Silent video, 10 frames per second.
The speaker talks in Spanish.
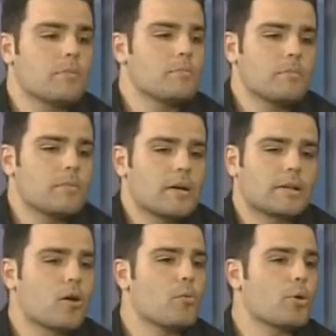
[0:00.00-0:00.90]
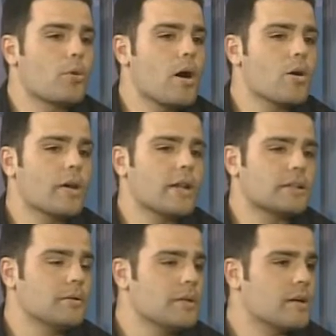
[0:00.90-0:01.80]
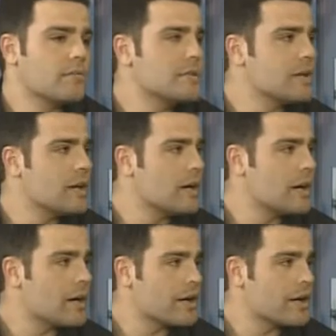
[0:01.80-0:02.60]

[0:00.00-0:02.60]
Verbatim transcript: más que comprobado que la actividad física